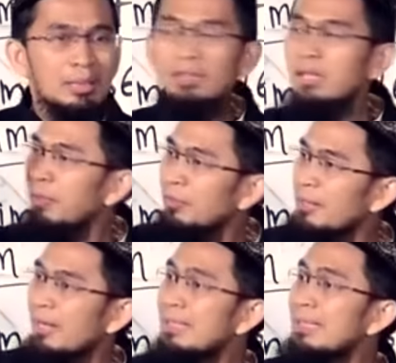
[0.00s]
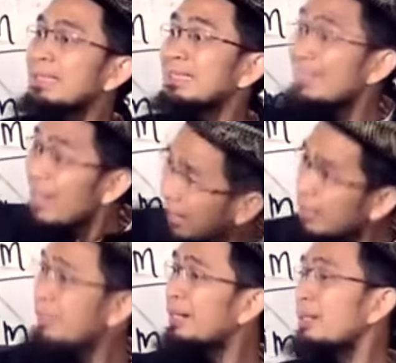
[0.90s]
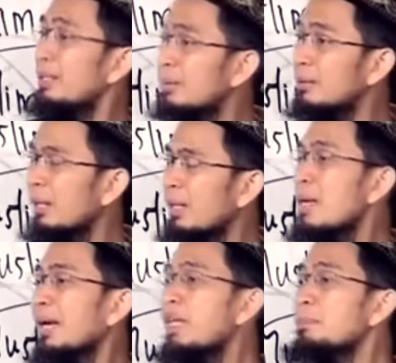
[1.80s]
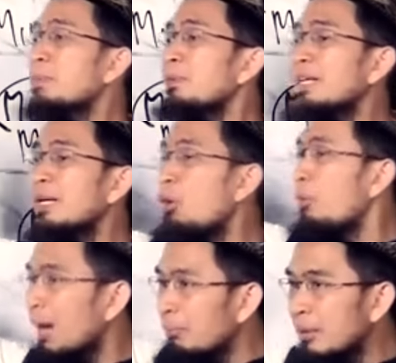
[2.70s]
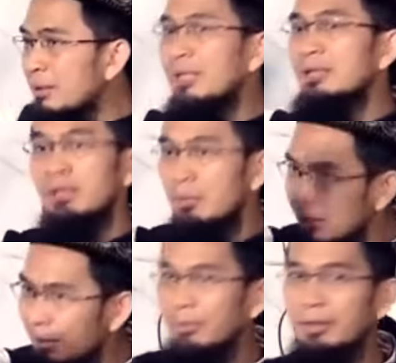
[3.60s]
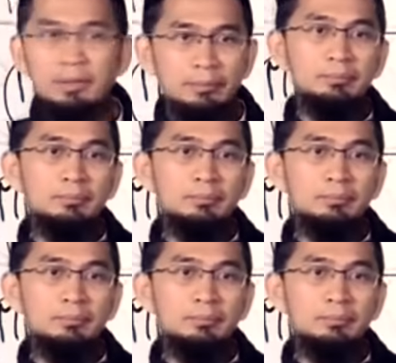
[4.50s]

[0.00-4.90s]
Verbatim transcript: Yang jadi pertanyaan, tanyakan pada diri kita, kenapa mereka mau mengambilnya kita tidak menerapkannya?